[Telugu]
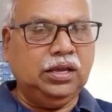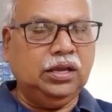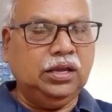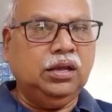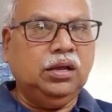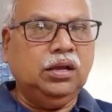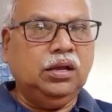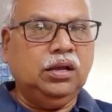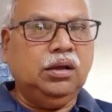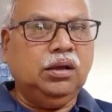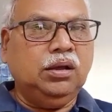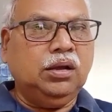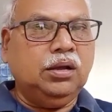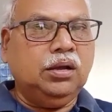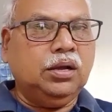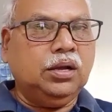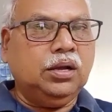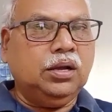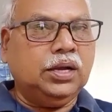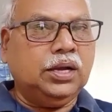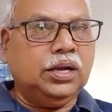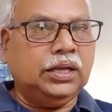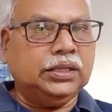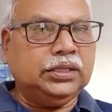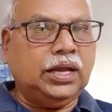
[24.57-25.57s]
గత
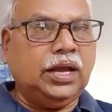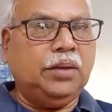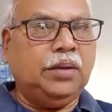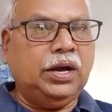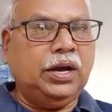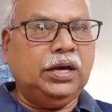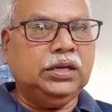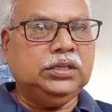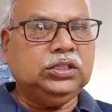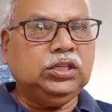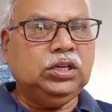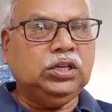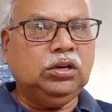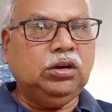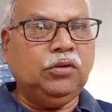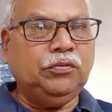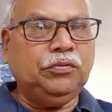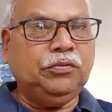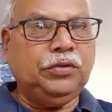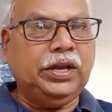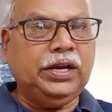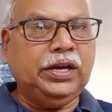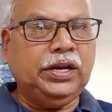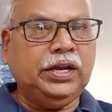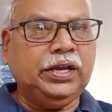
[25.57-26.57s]
మార్చిలో ఫెయిల్ అయిన
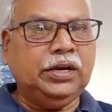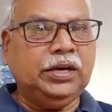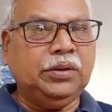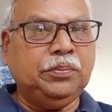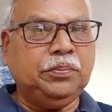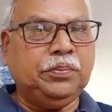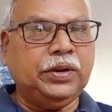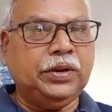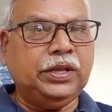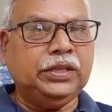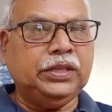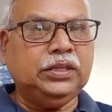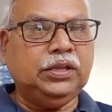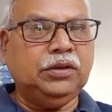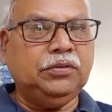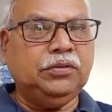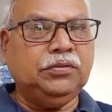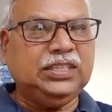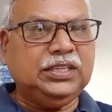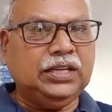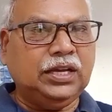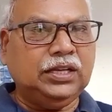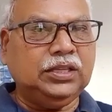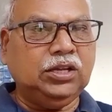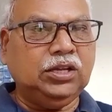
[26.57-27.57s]
ప్రతి విద్యార్థి
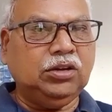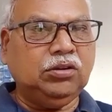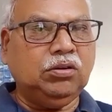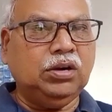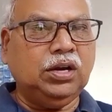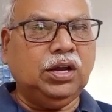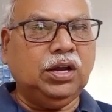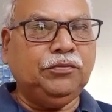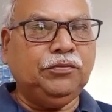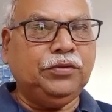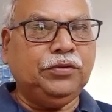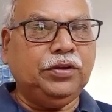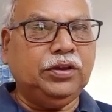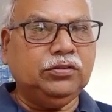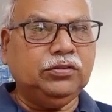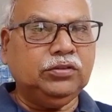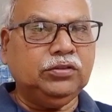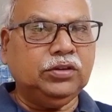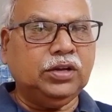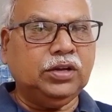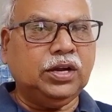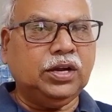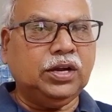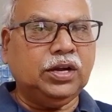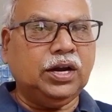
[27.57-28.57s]
కూడా ఫీజు
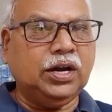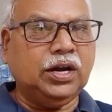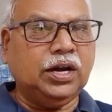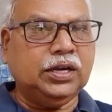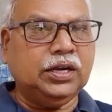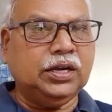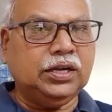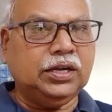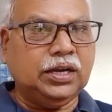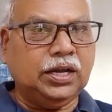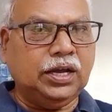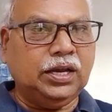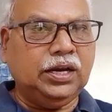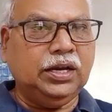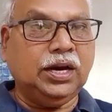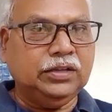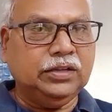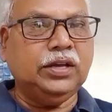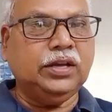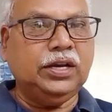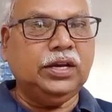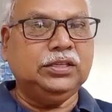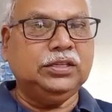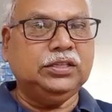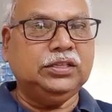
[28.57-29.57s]
కట్టాలి కట్టించాలి అని
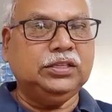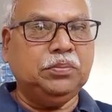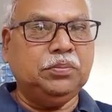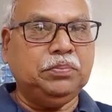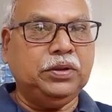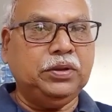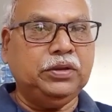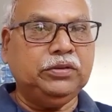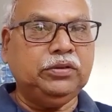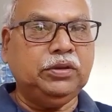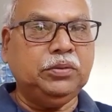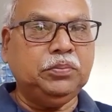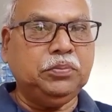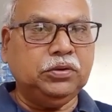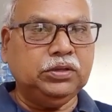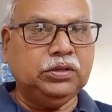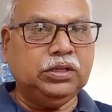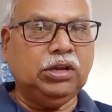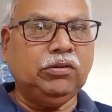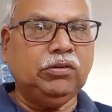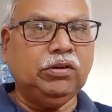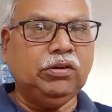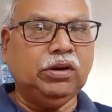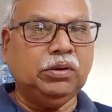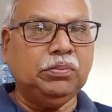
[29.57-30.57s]
చెప్పేసి ఇప్పుడు
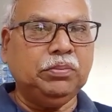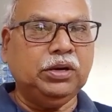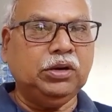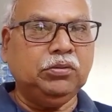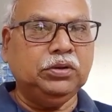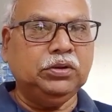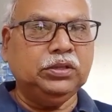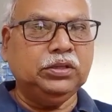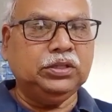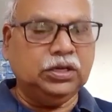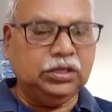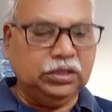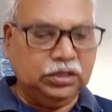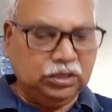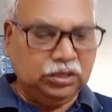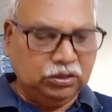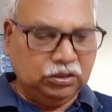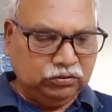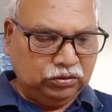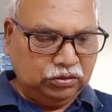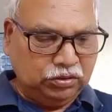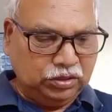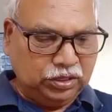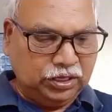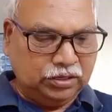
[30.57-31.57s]
తీవ్రమైన ఒత్తిడి తెస్తున్నారు
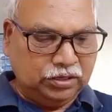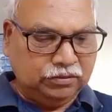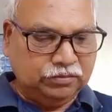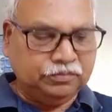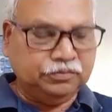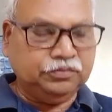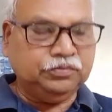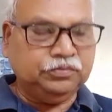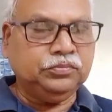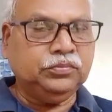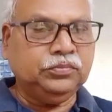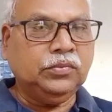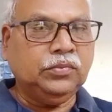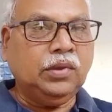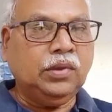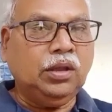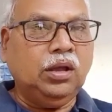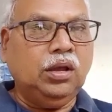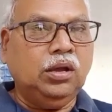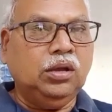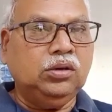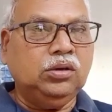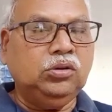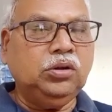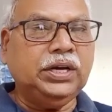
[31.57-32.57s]
న్యూ
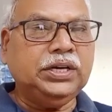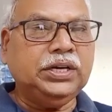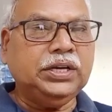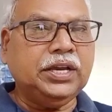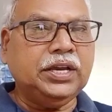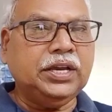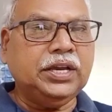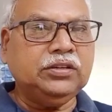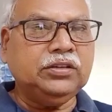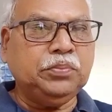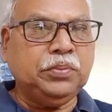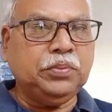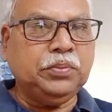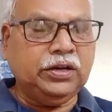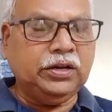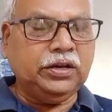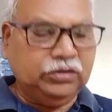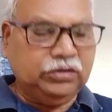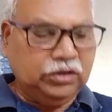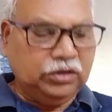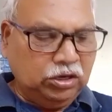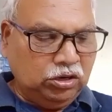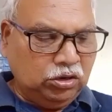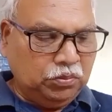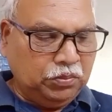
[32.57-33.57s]
ఎడ్యుకేషన్
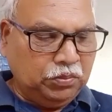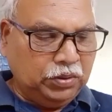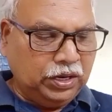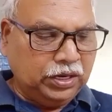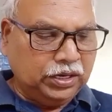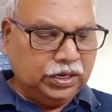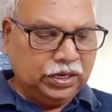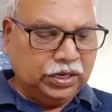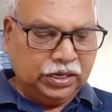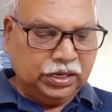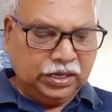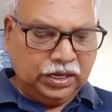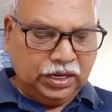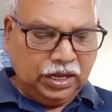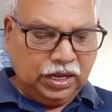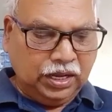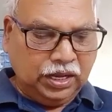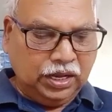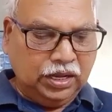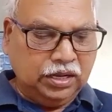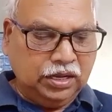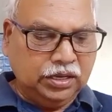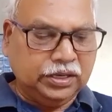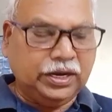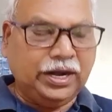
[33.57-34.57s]
పాలసీలో భాగంగా
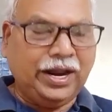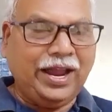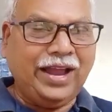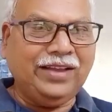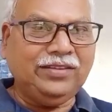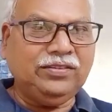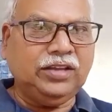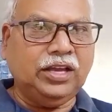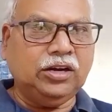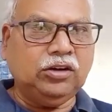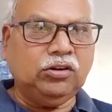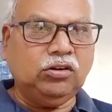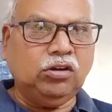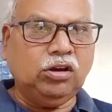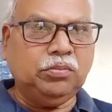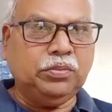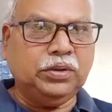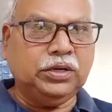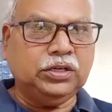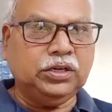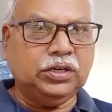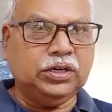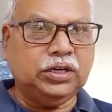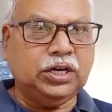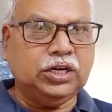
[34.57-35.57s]
గ్రాస్ ఎన్రోల్మెంట్
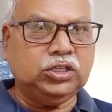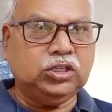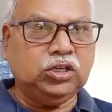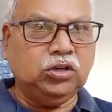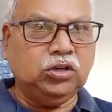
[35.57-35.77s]
రేషియో